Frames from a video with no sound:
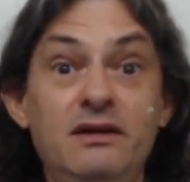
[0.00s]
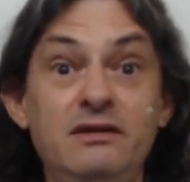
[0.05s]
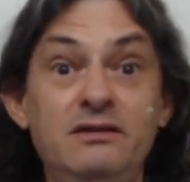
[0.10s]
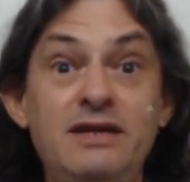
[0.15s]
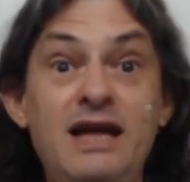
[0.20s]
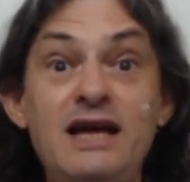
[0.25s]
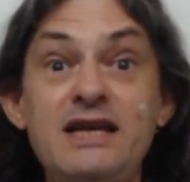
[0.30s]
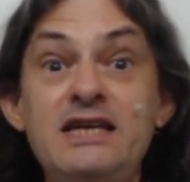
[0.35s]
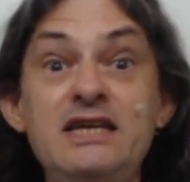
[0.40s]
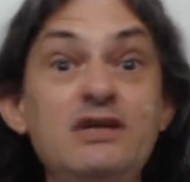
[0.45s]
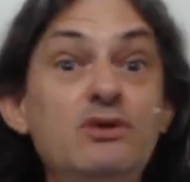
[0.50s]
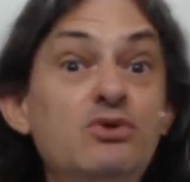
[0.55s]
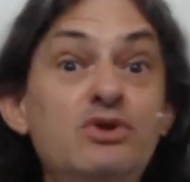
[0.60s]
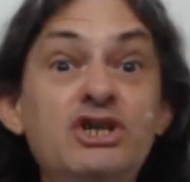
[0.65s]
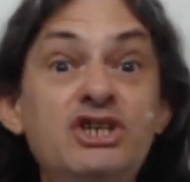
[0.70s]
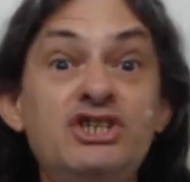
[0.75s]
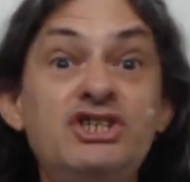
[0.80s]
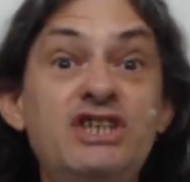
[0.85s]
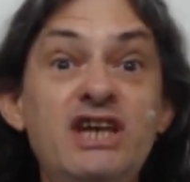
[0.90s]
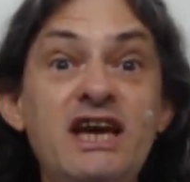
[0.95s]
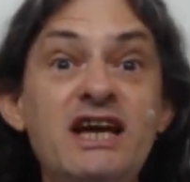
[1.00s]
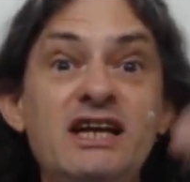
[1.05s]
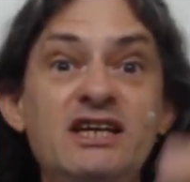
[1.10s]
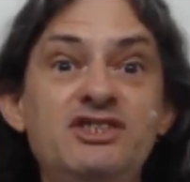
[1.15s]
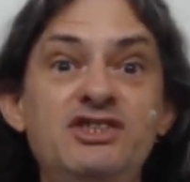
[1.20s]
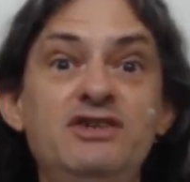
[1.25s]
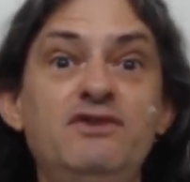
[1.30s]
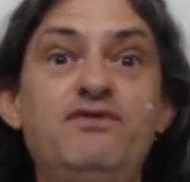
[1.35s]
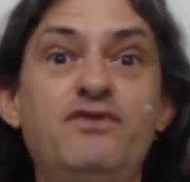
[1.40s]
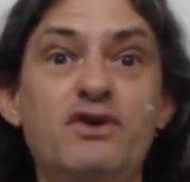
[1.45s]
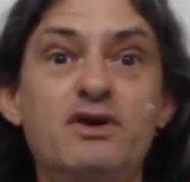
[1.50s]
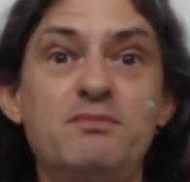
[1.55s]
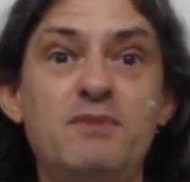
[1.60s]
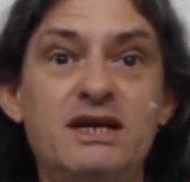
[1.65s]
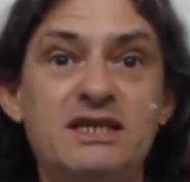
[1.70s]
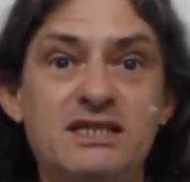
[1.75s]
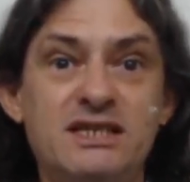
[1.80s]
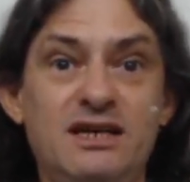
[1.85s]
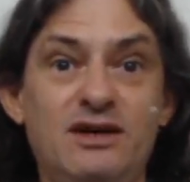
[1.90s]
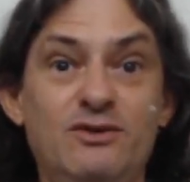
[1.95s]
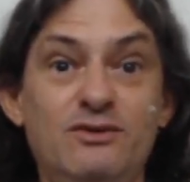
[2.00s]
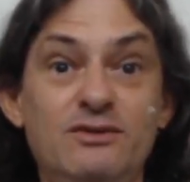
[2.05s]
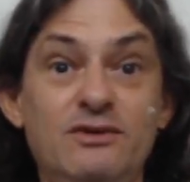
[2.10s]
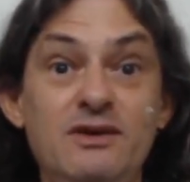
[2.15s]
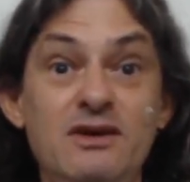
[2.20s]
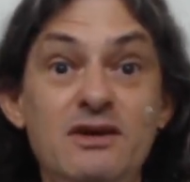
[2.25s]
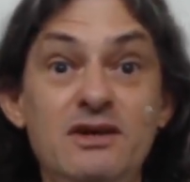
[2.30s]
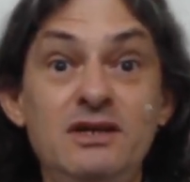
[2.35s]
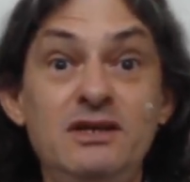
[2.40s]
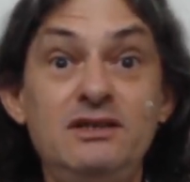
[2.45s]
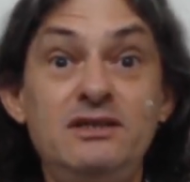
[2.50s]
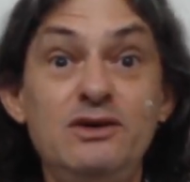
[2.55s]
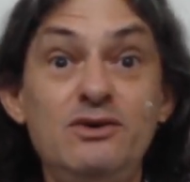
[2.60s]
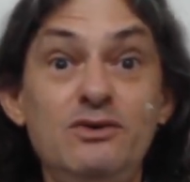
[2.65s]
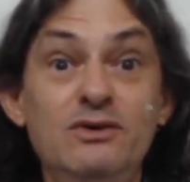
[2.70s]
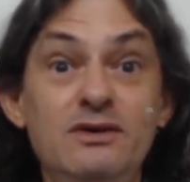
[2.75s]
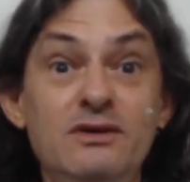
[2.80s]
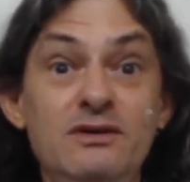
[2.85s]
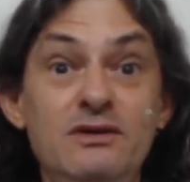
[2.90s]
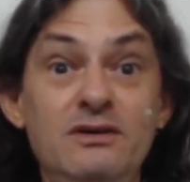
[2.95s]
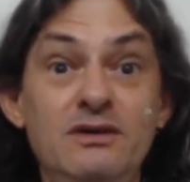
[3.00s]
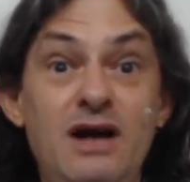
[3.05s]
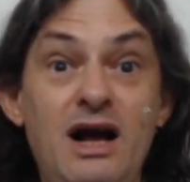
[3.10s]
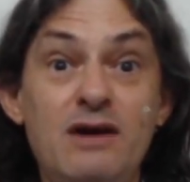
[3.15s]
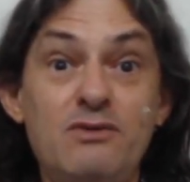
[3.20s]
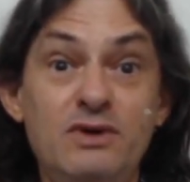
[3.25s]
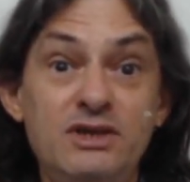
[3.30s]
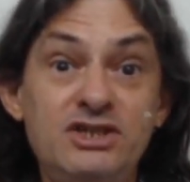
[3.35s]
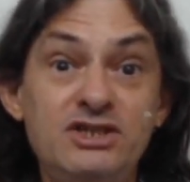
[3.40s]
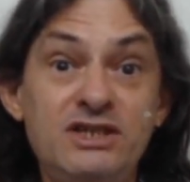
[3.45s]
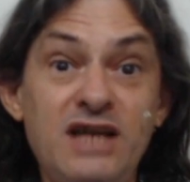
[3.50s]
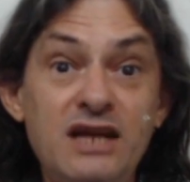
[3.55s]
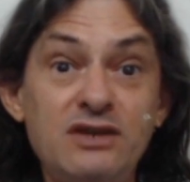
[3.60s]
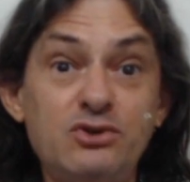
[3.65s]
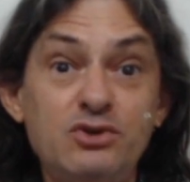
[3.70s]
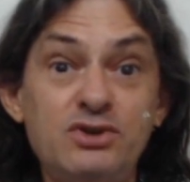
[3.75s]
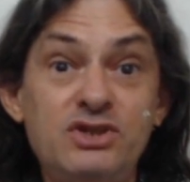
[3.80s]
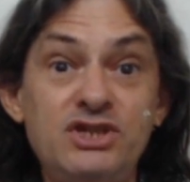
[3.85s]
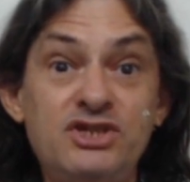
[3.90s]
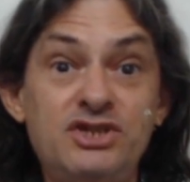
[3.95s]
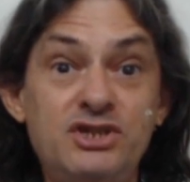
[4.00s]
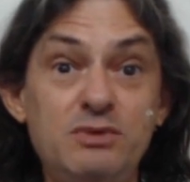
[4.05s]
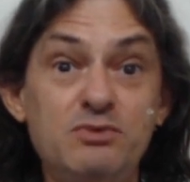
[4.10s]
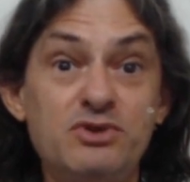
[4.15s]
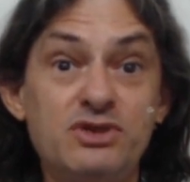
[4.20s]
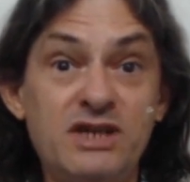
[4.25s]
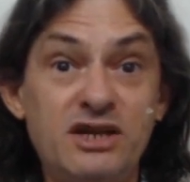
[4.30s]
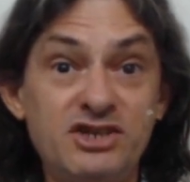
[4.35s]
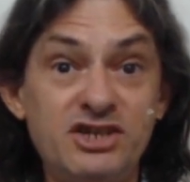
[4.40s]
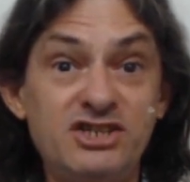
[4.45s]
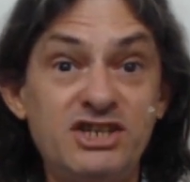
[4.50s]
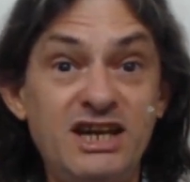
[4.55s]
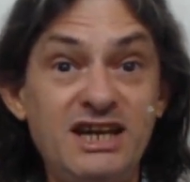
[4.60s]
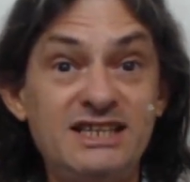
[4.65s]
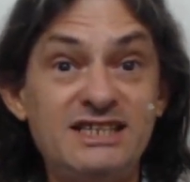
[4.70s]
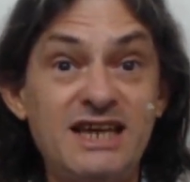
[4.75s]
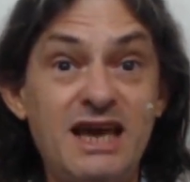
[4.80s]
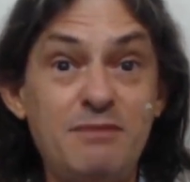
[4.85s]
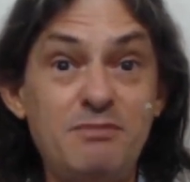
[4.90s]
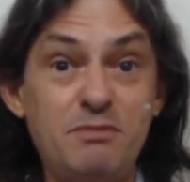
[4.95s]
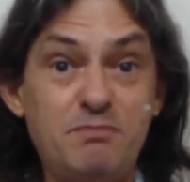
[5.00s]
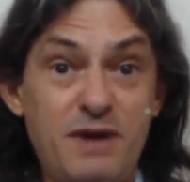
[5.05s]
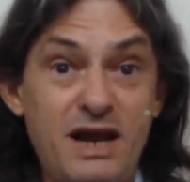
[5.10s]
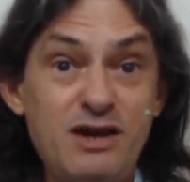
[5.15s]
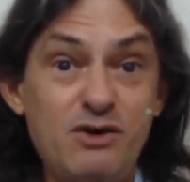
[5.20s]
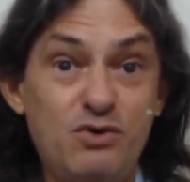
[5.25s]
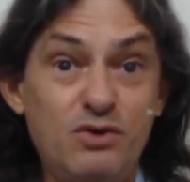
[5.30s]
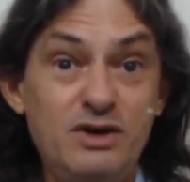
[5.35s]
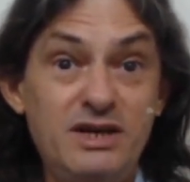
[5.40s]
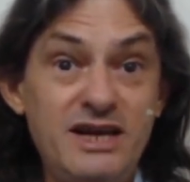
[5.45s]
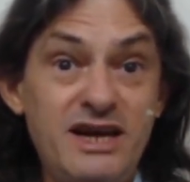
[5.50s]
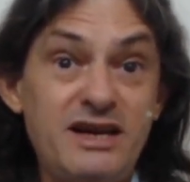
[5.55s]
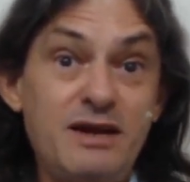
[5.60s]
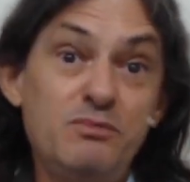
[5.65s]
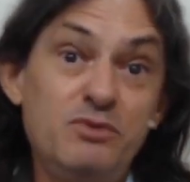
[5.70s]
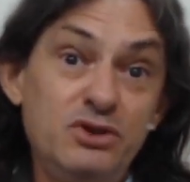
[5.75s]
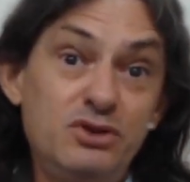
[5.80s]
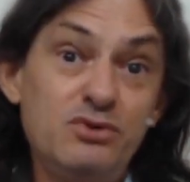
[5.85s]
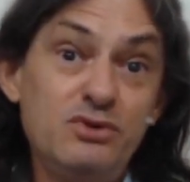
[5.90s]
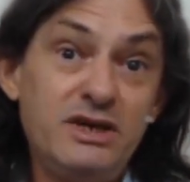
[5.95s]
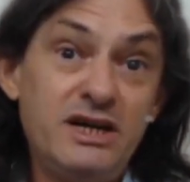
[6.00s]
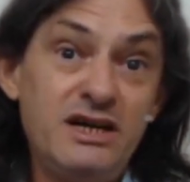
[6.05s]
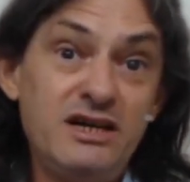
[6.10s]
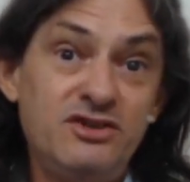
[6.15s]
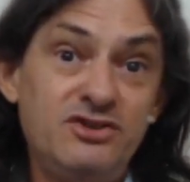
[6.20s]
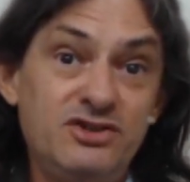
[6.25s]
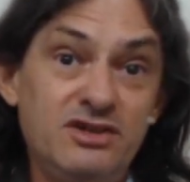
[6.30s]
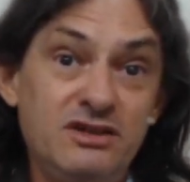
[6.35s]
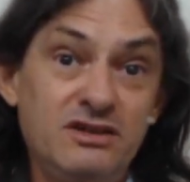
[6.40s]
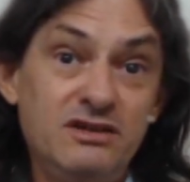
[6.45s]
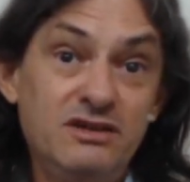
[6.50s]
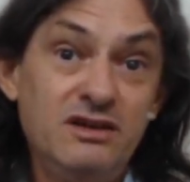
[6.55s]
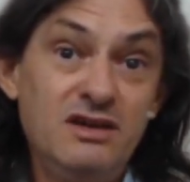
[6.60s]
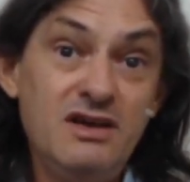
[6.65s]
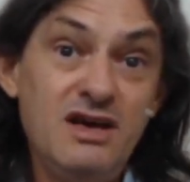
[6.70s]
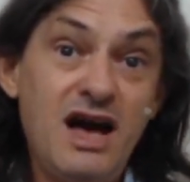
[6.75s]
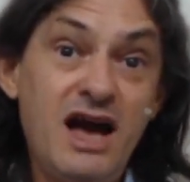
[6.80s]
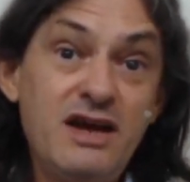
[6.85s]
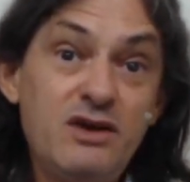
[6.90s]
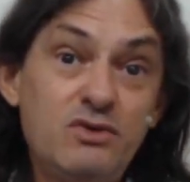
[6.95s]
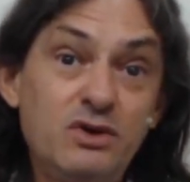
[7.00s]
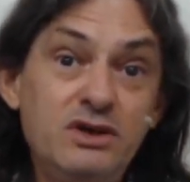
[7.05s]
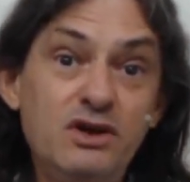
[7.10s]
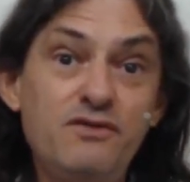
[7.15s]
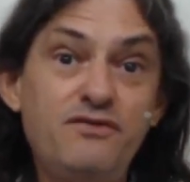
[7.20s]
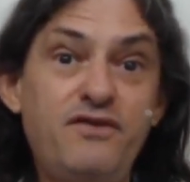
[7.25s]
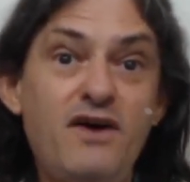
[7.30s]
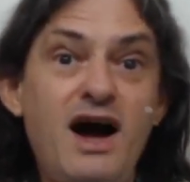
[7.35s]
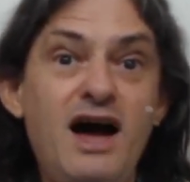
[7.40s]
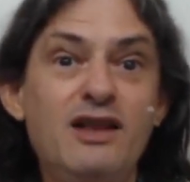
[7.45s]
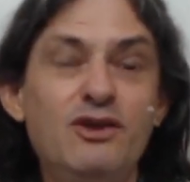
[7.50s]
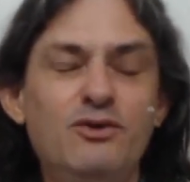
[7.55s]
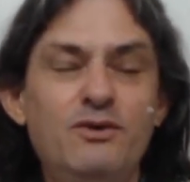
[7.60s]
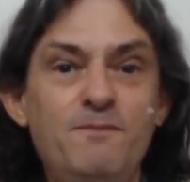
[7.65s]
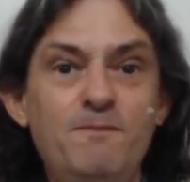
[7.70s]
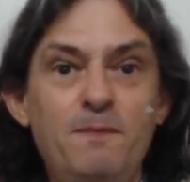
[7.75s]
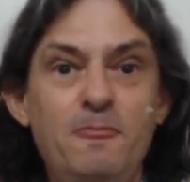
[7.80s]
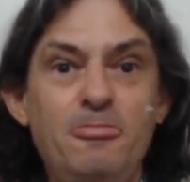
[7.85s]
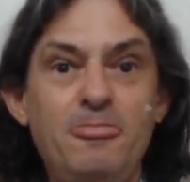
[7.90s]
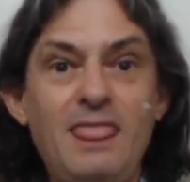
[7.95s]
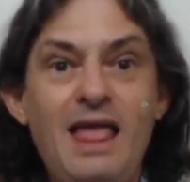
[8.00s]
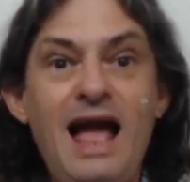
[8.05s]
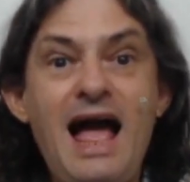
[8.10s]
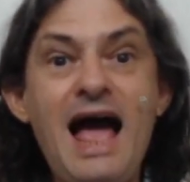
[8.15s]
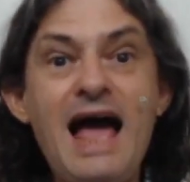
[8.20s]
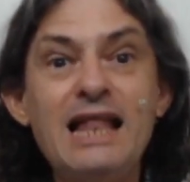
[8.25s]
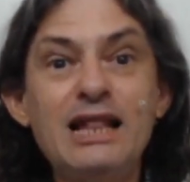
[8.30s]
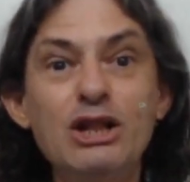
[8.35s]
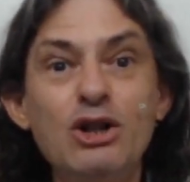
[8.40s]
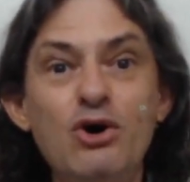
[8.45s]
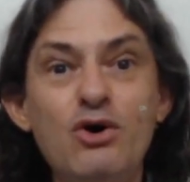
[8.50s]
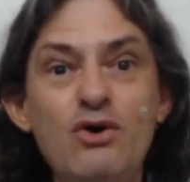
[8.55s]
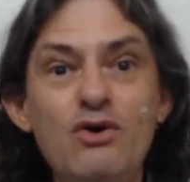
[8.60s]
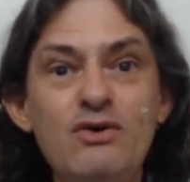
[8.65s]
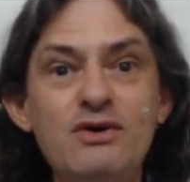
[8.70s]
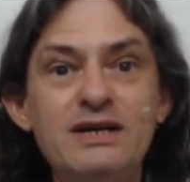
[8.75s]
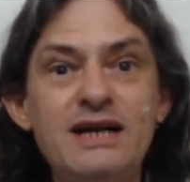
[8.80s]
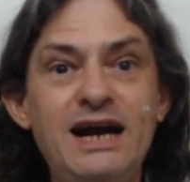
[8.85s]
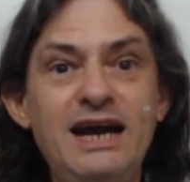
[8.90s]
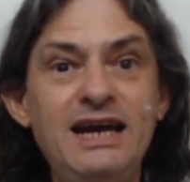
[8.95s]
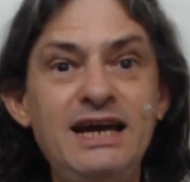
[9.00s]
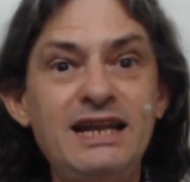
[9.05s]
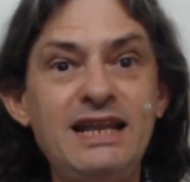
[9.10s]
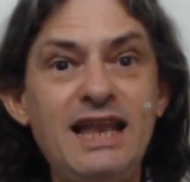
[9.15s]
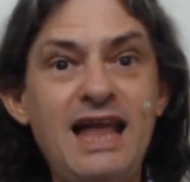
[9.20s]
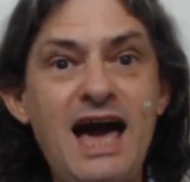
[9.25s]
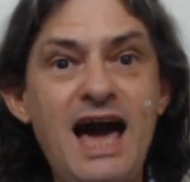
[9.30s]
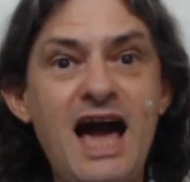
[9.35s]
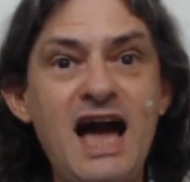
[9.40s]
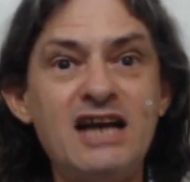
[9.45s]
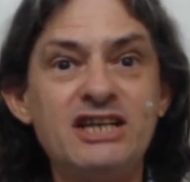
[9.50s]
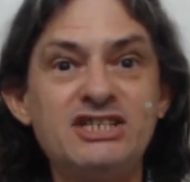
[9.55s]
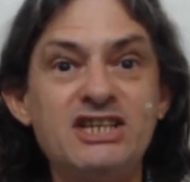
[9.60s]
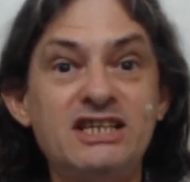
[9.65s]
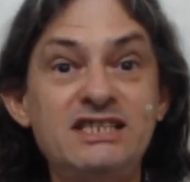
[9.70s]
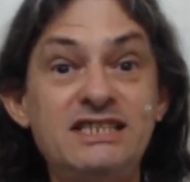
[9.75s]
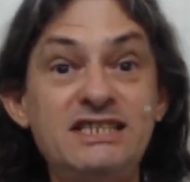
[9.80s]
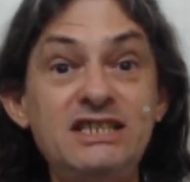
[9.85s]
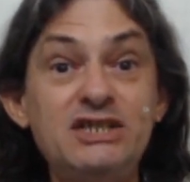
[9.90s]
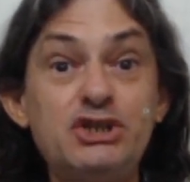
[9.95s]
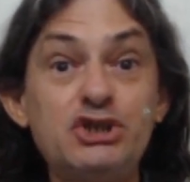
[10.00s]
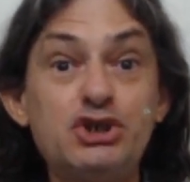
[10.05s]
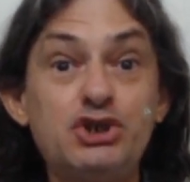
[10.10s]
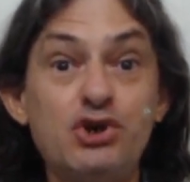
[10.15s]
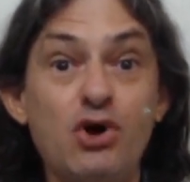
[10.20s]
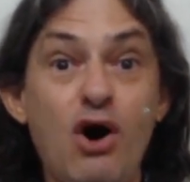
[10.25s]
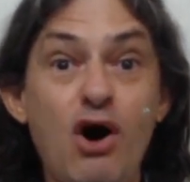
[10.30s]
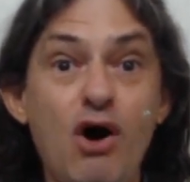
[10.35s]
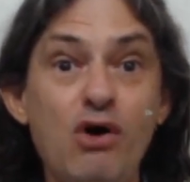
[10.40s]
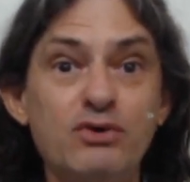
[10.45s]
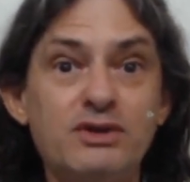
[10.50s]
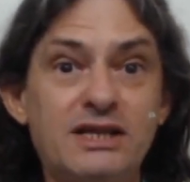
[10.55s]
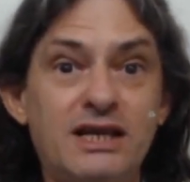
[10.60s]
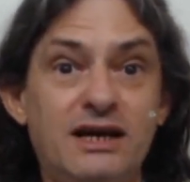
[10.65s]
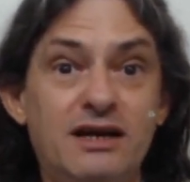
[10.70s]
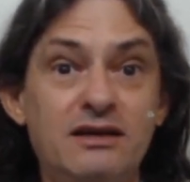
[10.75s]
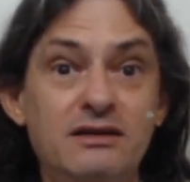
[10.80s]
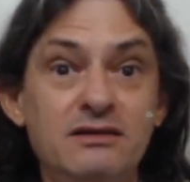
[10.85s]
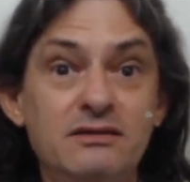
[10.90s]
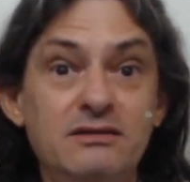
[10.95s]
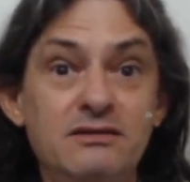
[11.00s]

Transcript: naquilo que chega de informação. Então, a quantidade dos estímulos que a gente recebe para encolher é muito grande. Aí quando eu falo, alonga, relaxa, se solta,